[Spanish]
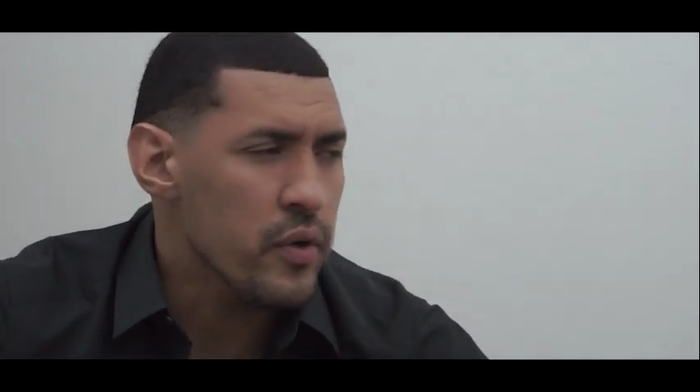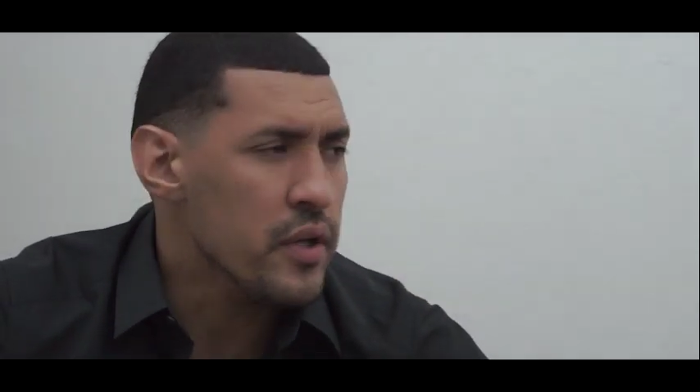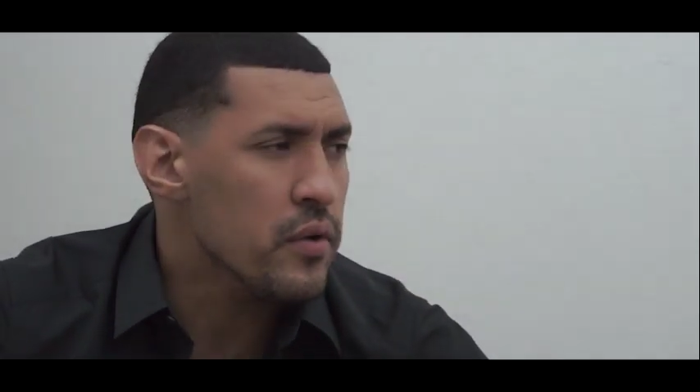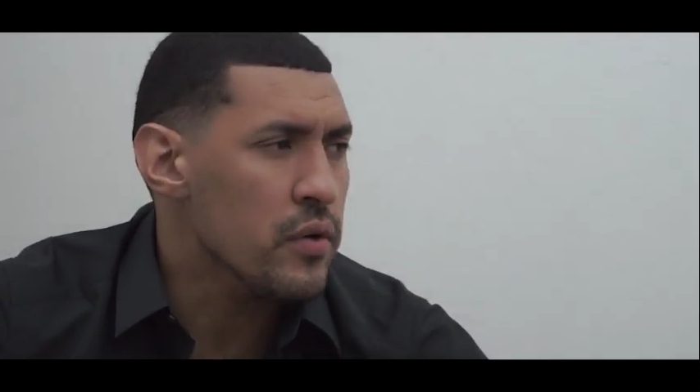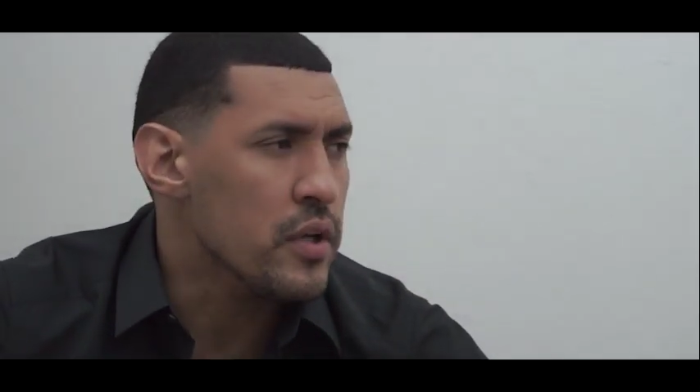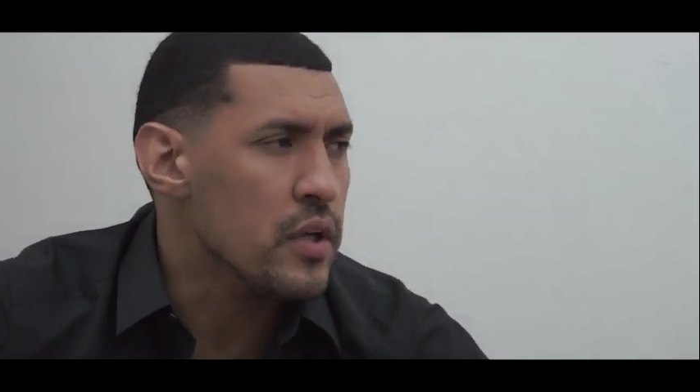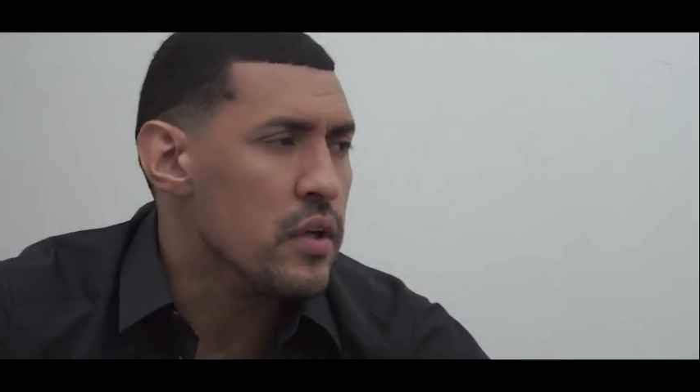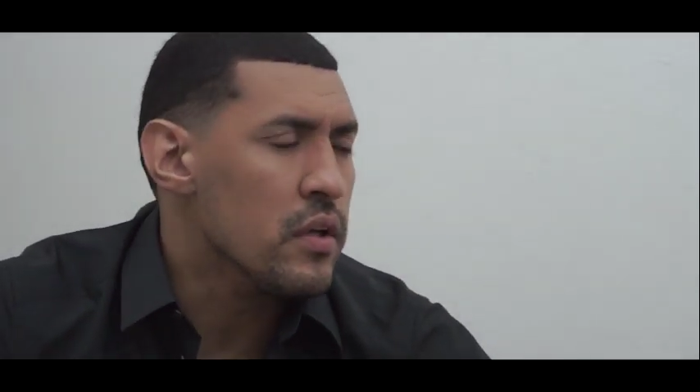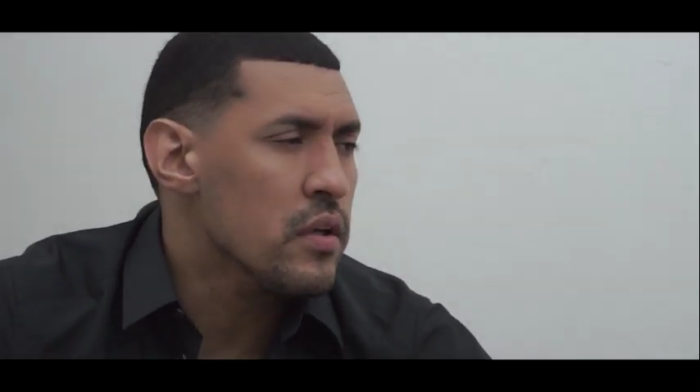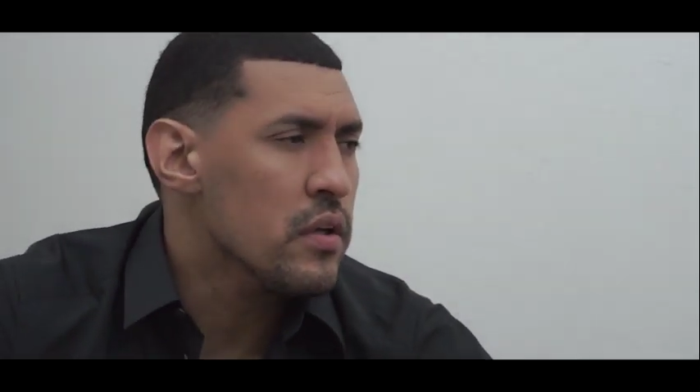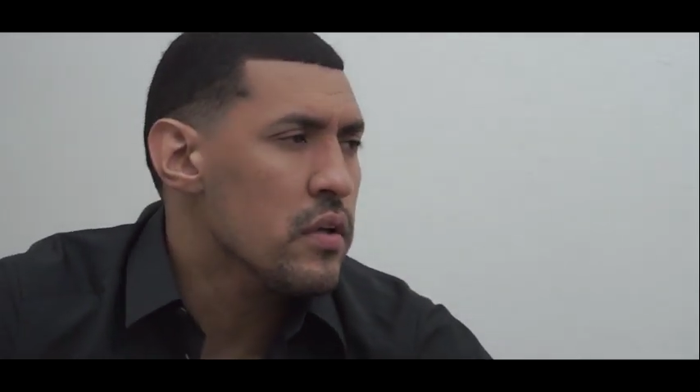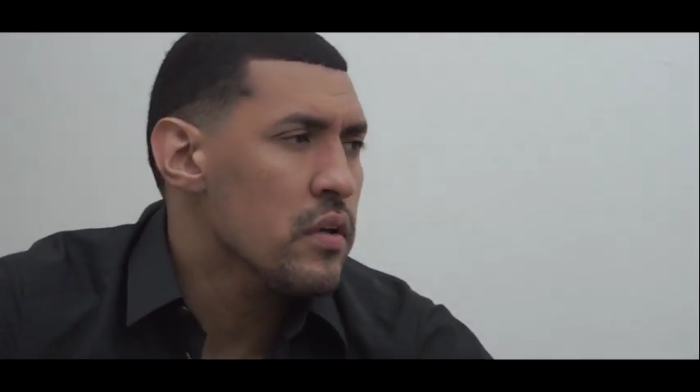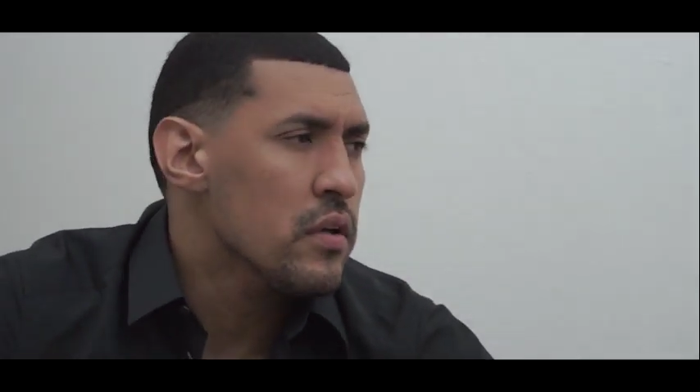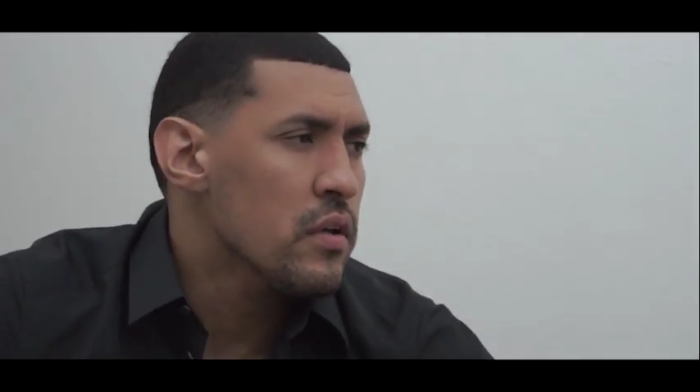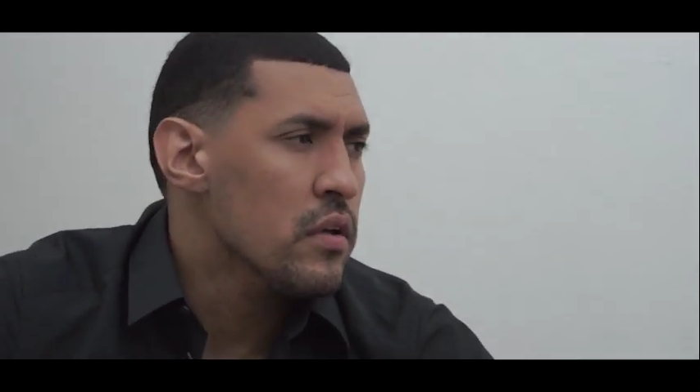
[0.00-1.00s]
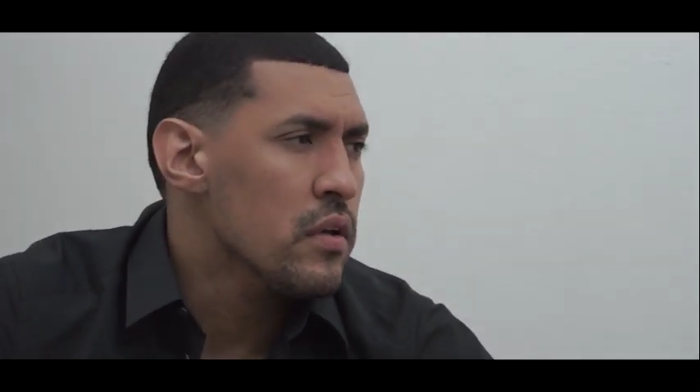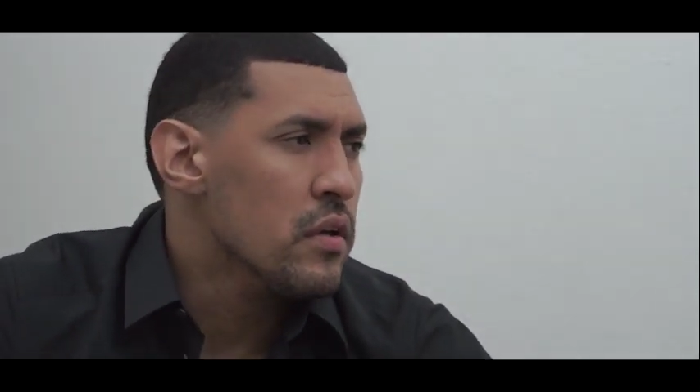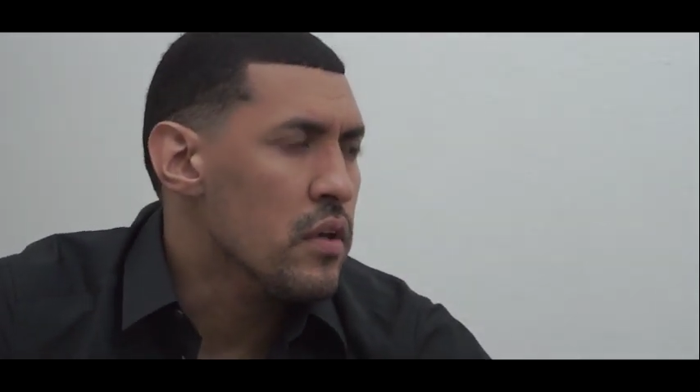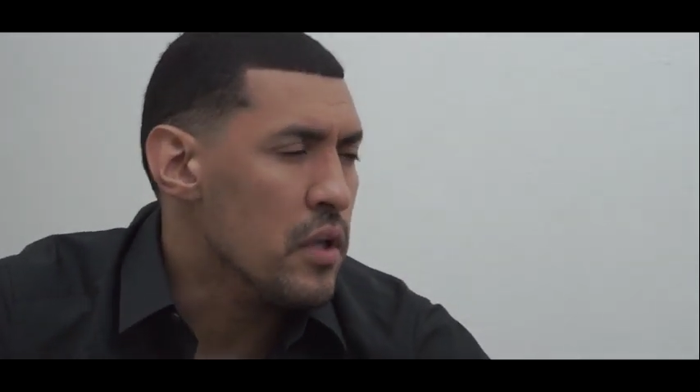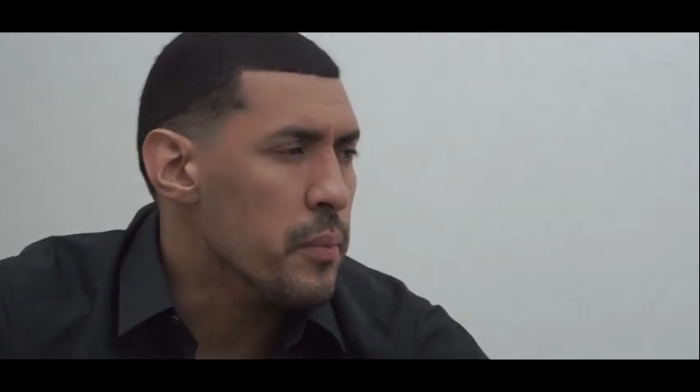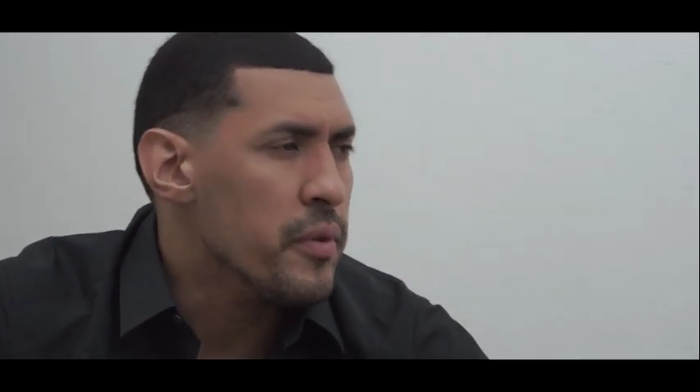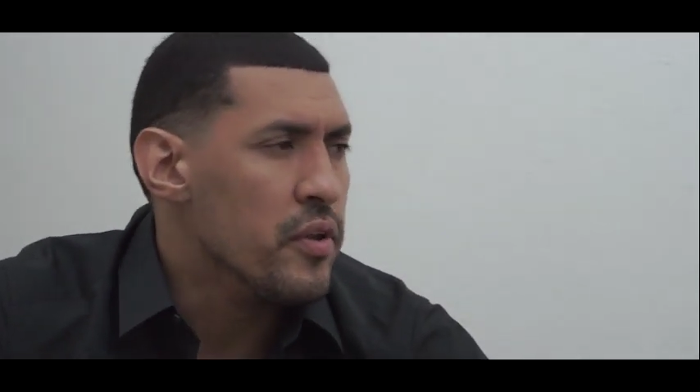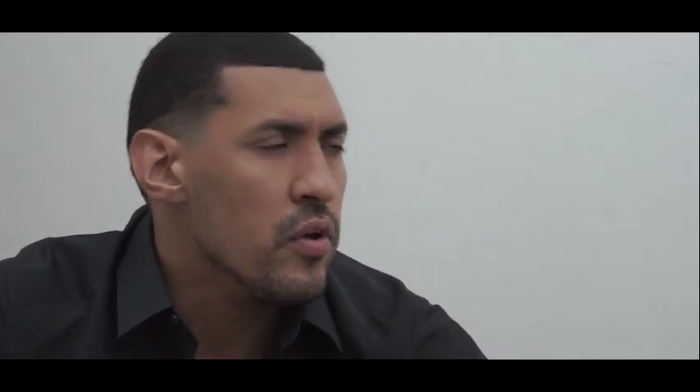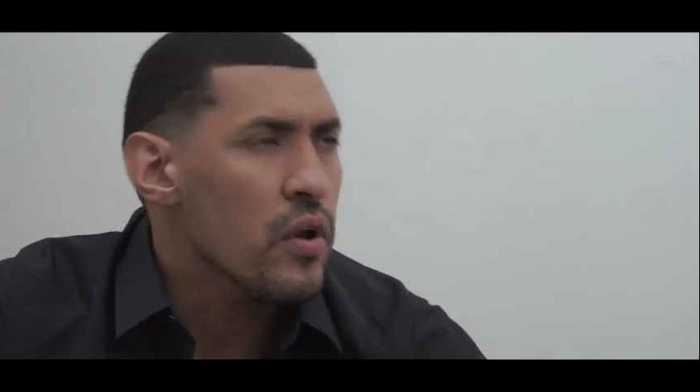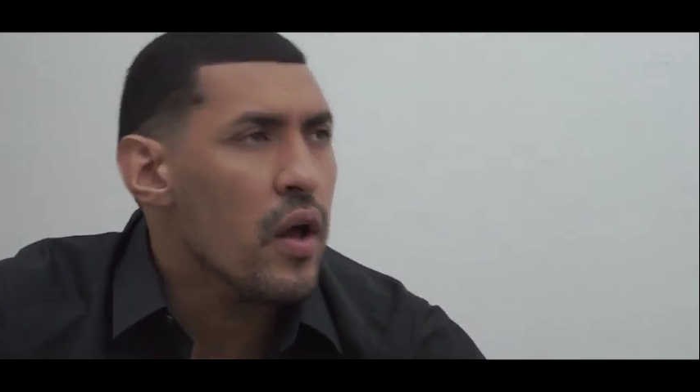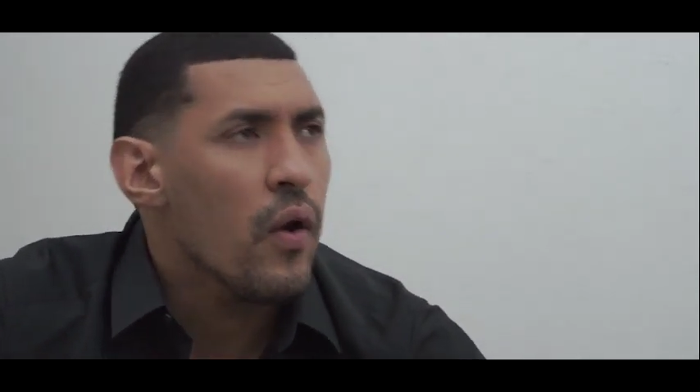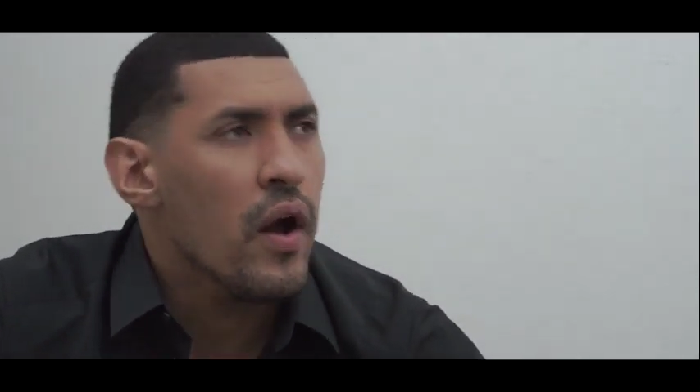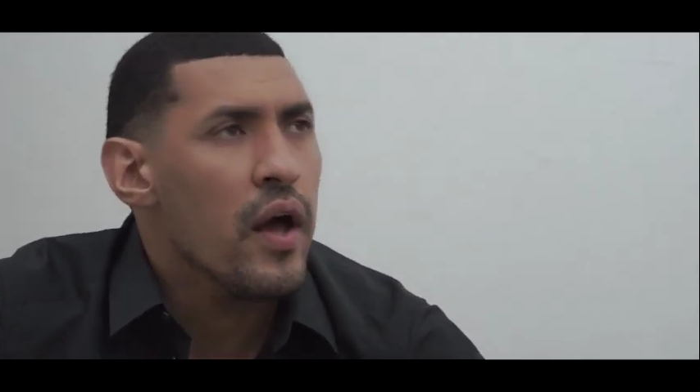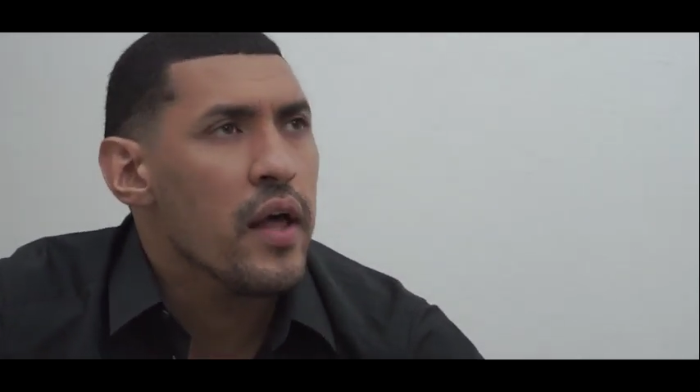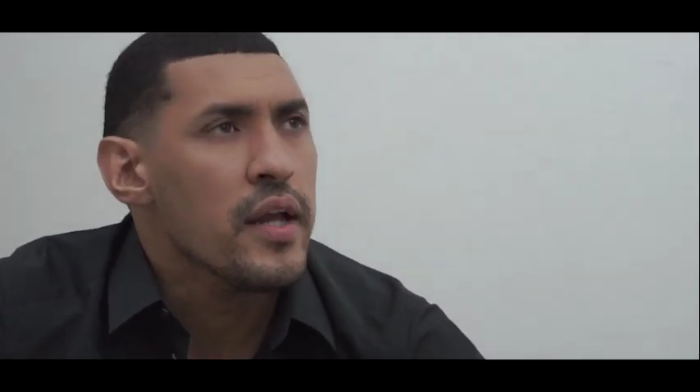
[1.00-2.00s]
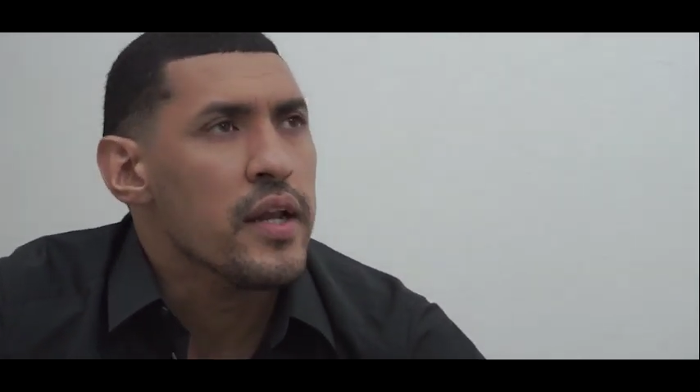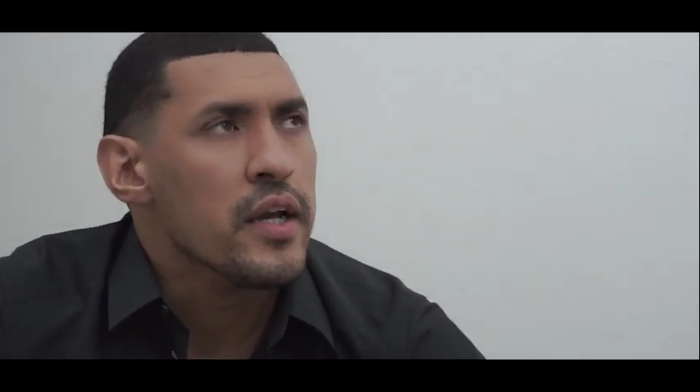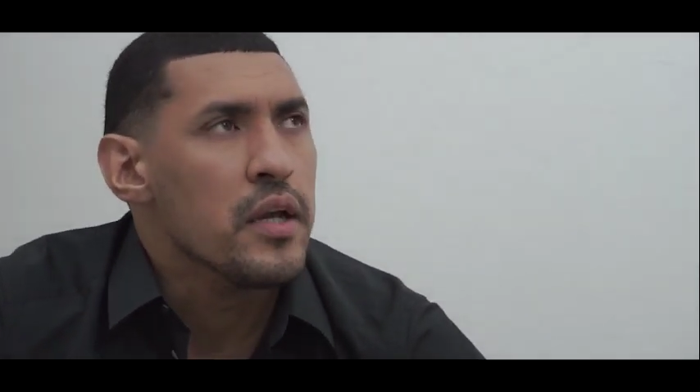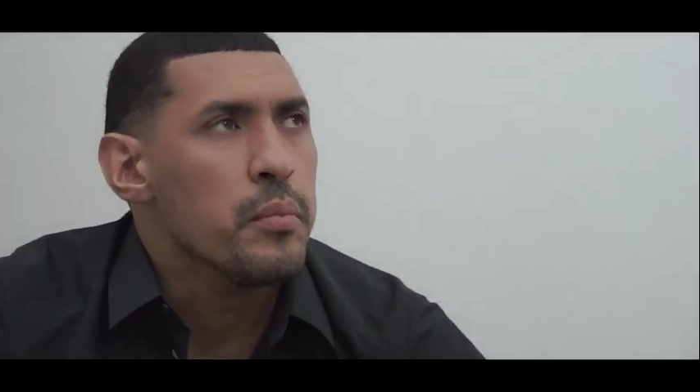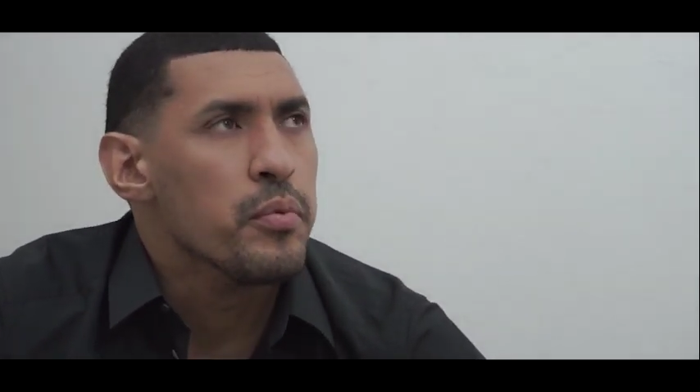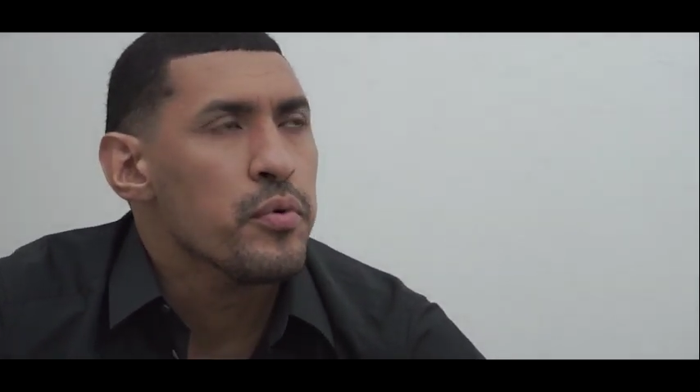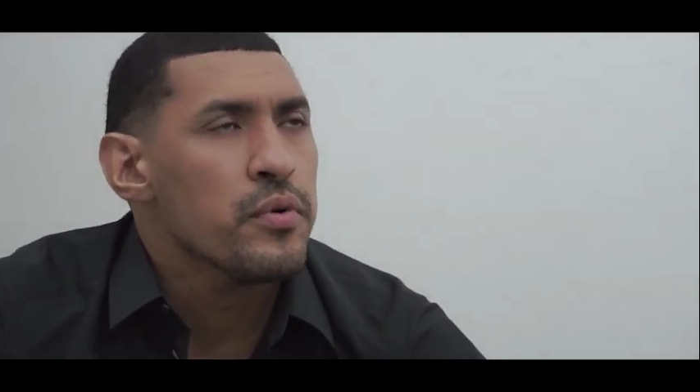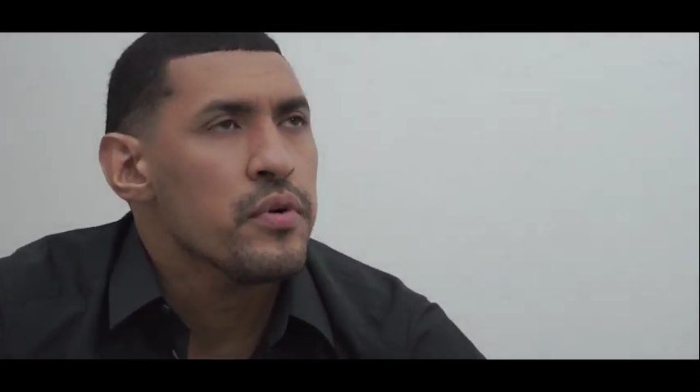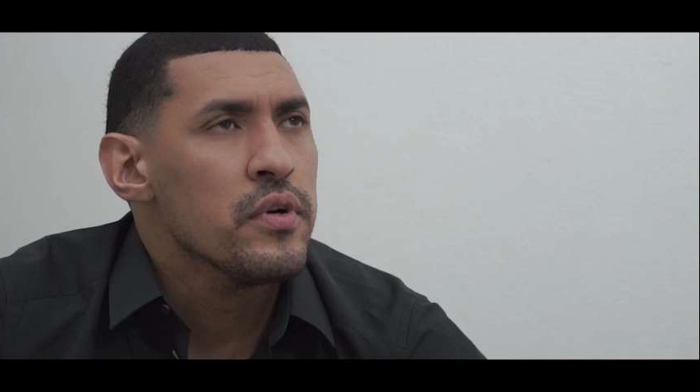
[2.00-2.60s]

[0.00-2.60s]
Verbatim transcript: vino y, pidió la baja del equipo.